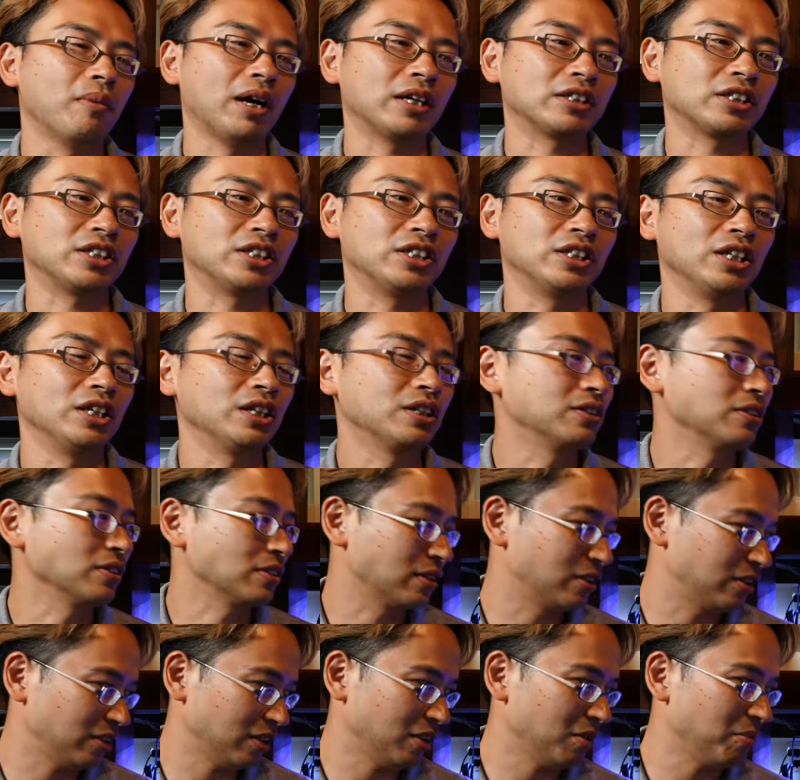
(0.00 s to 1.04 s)
まあ、飼育
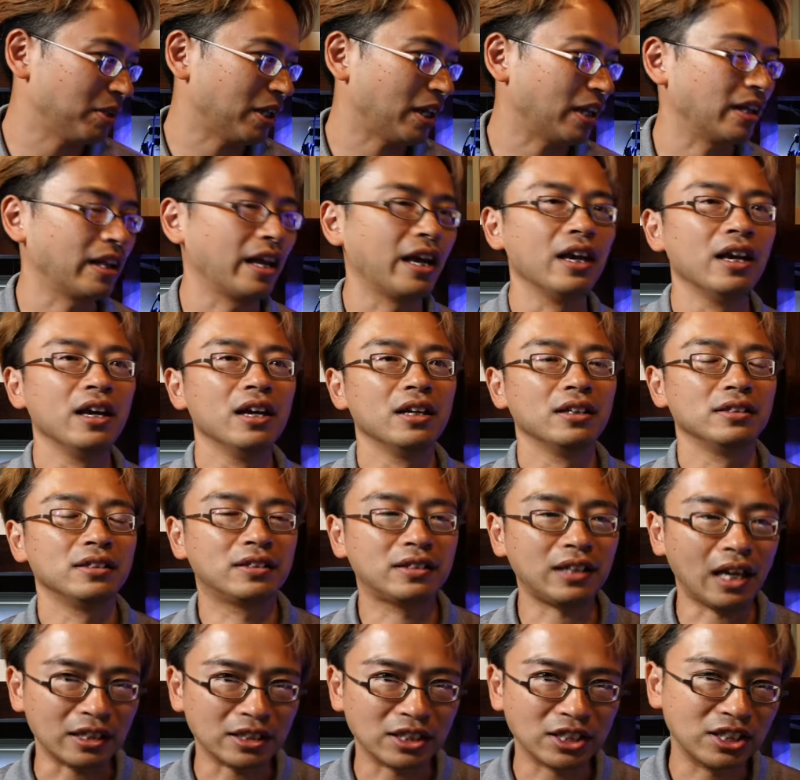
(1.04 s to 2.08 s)
するみたいなね
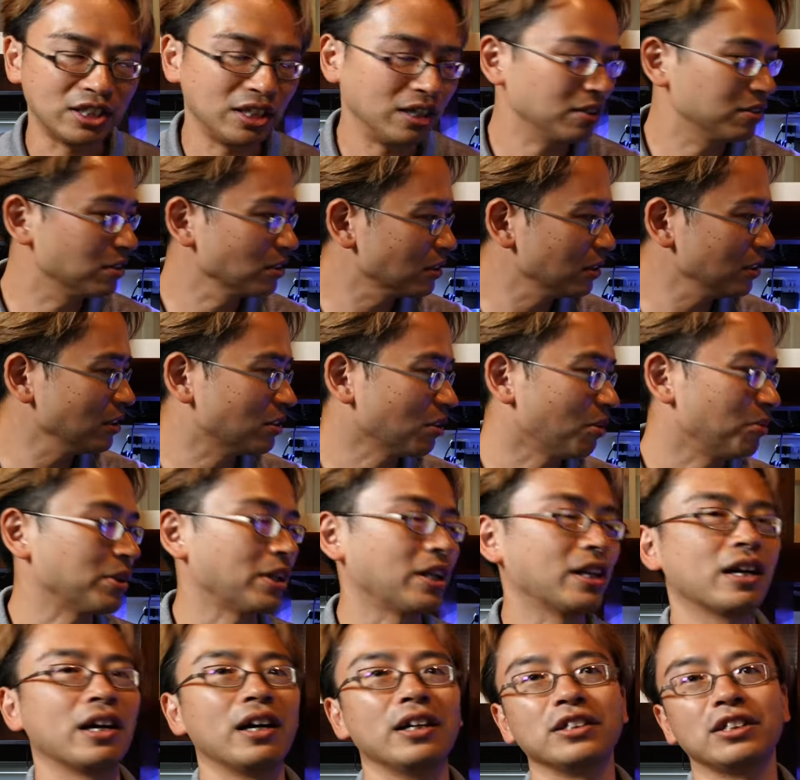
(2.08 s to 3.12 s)
ザ飼育水槽み
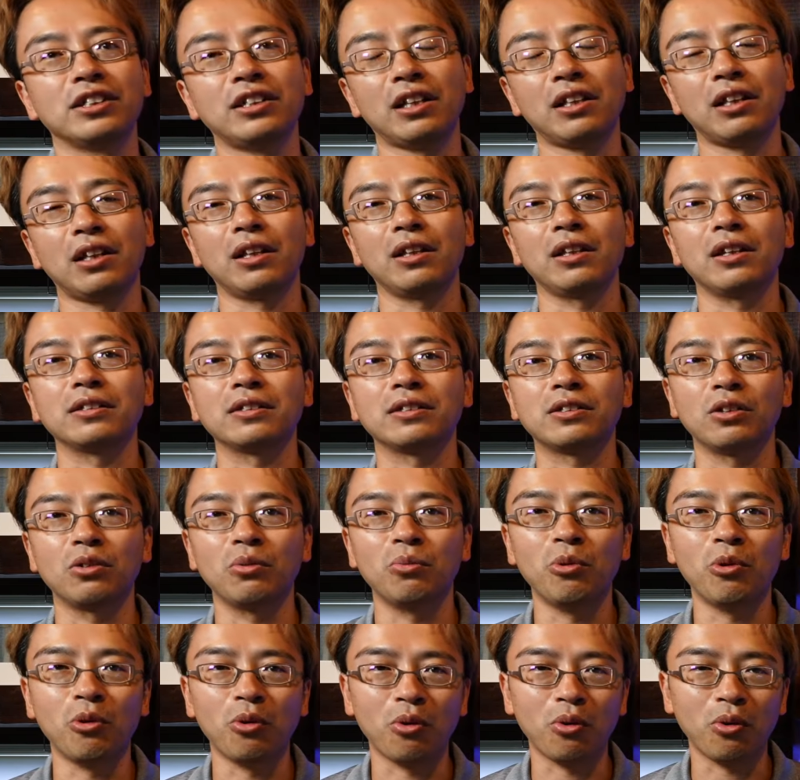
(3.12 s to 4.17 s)
たいな感じだったんですけど
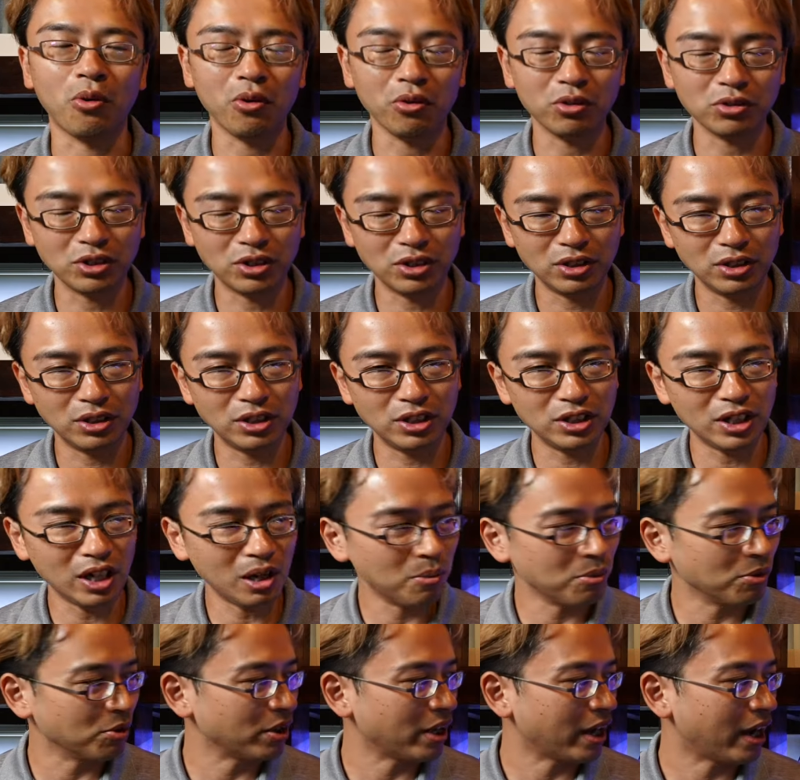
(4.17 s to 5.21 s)
もこち
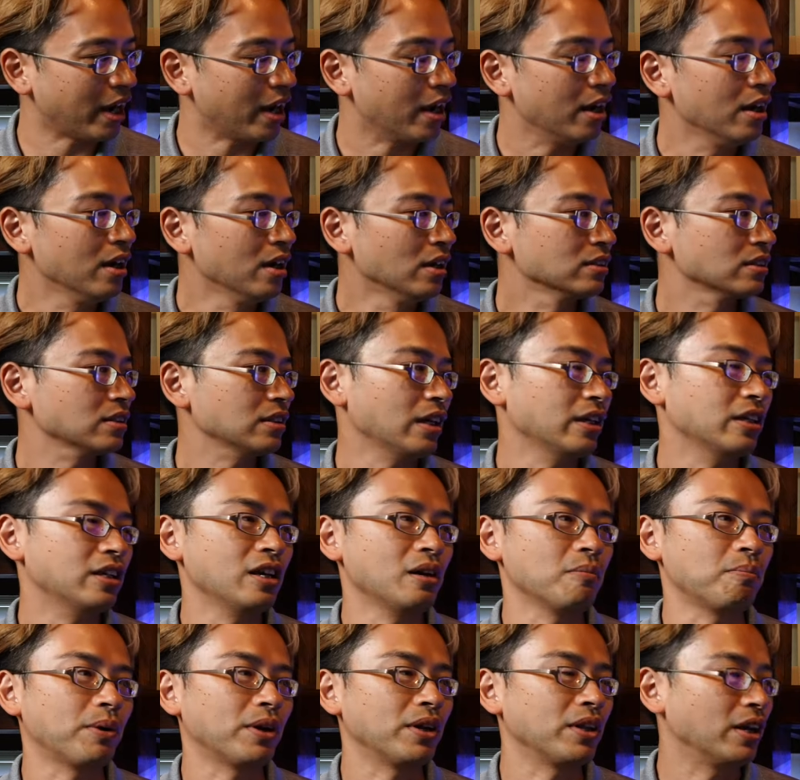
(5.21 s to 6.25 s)
らもね最近
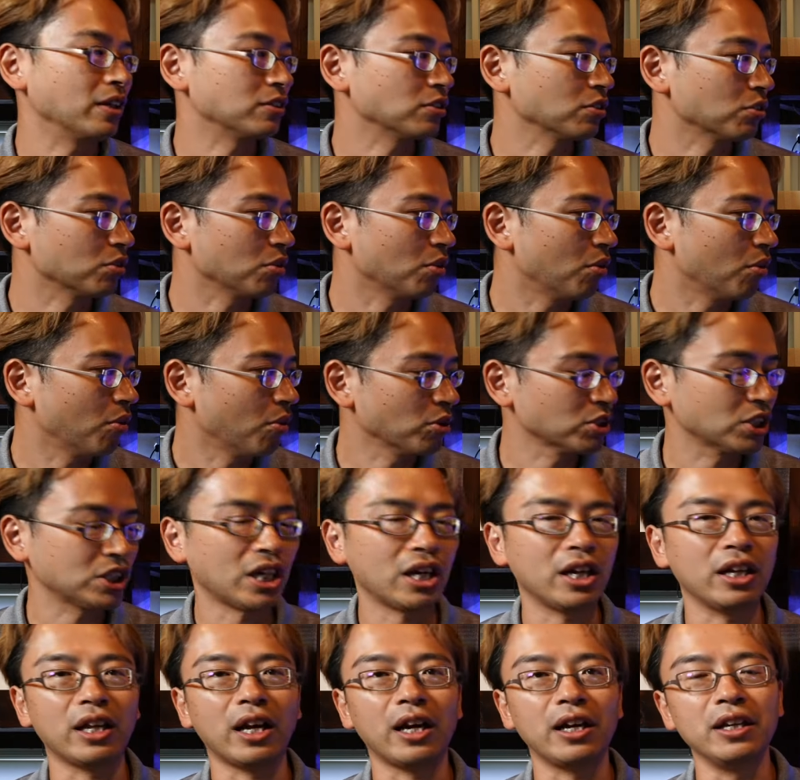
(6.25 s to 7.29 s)
やっぱりねちょっとお
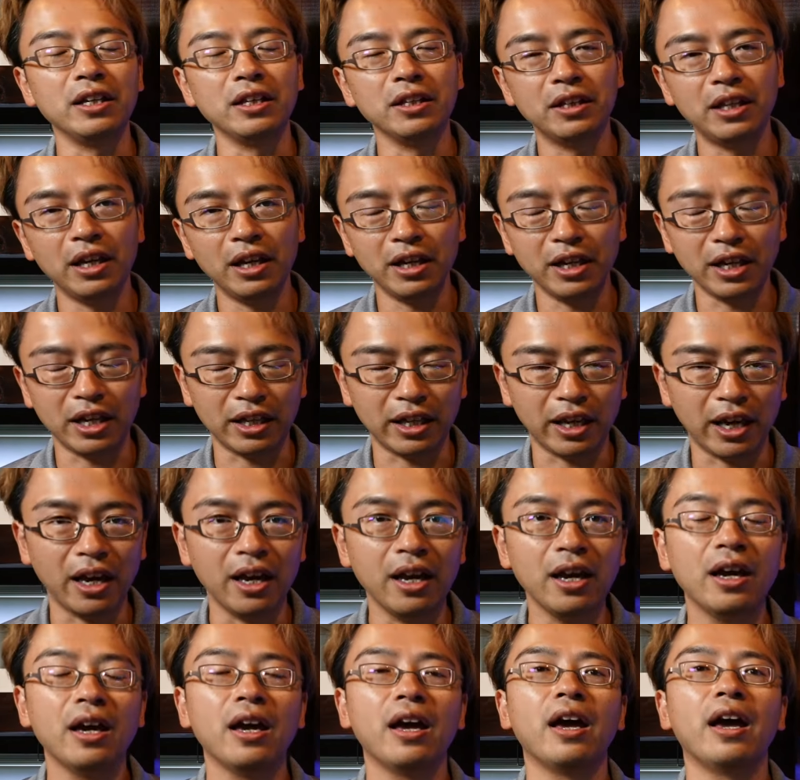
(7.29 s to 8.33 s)
しゃれなインテリア
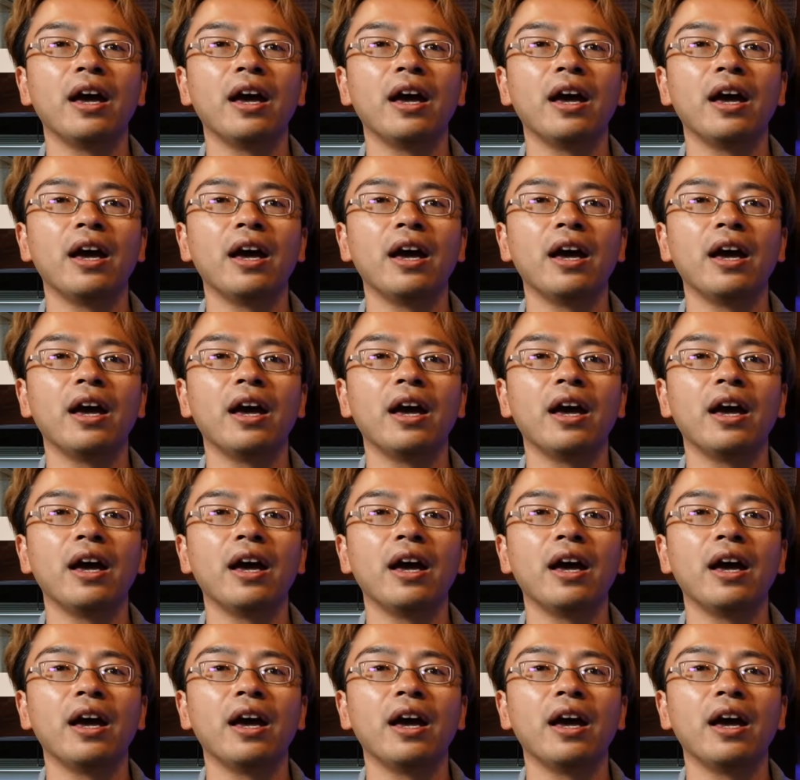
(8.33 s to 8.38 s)
で。